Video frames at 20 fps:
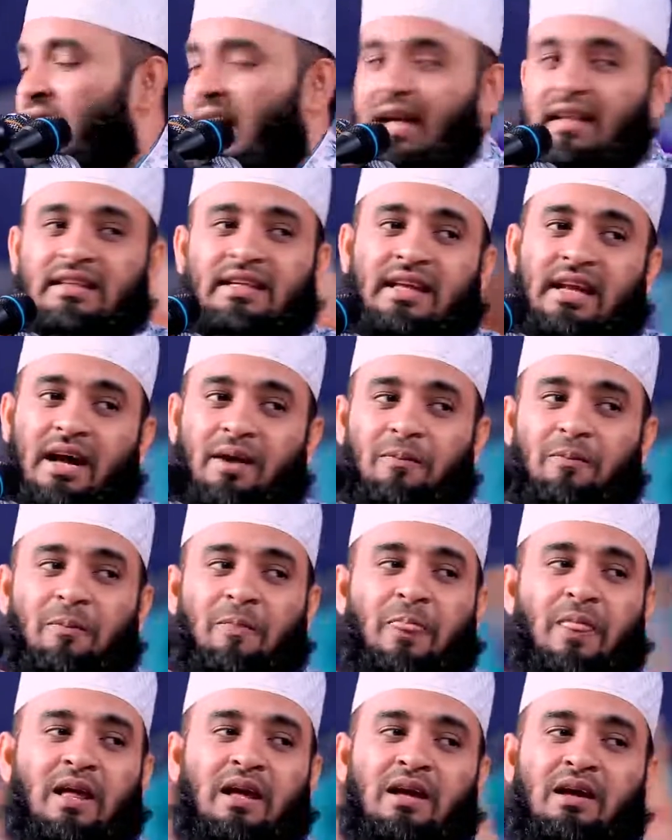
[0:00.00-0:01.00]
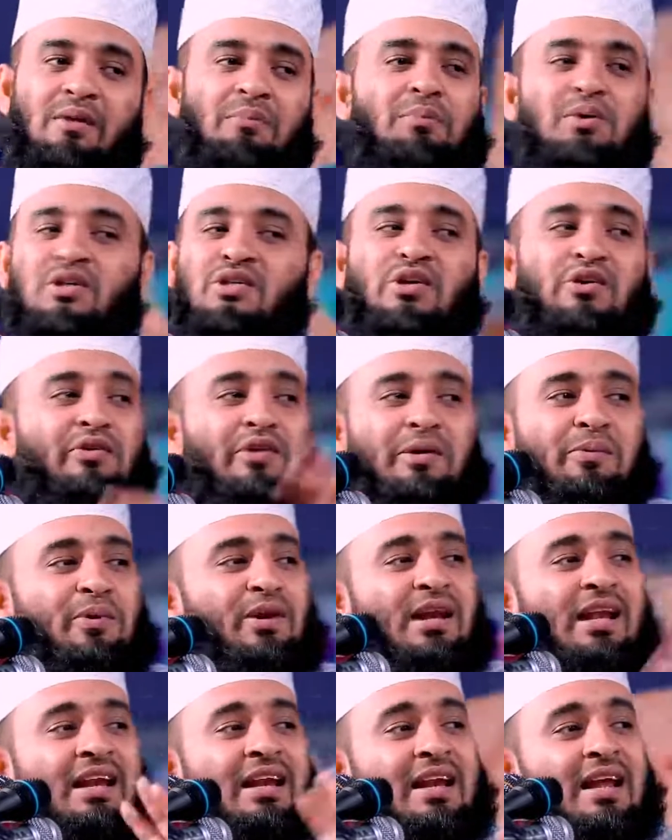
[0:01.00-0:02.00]
এক বিশ্ব বিশ্বনবী
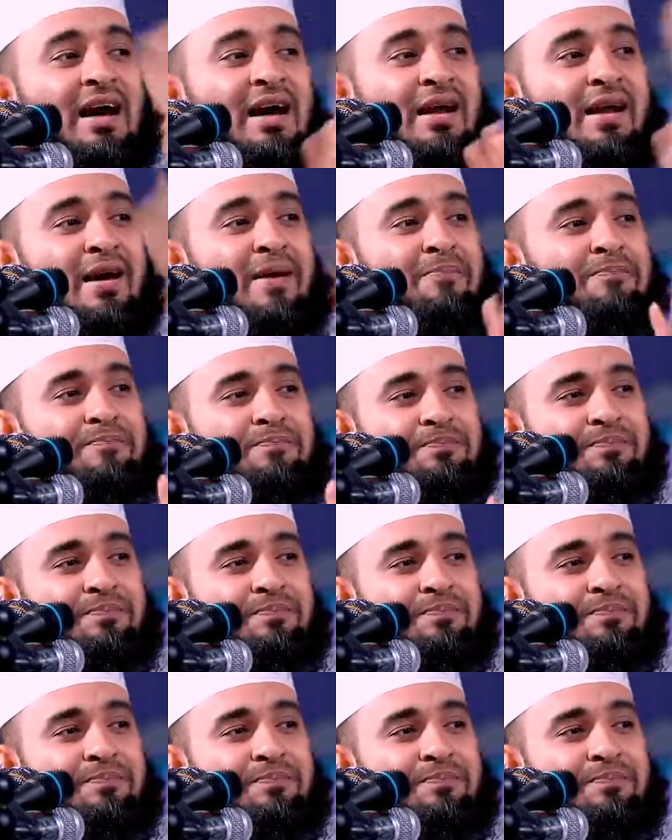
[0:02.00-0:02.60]
বললেন না না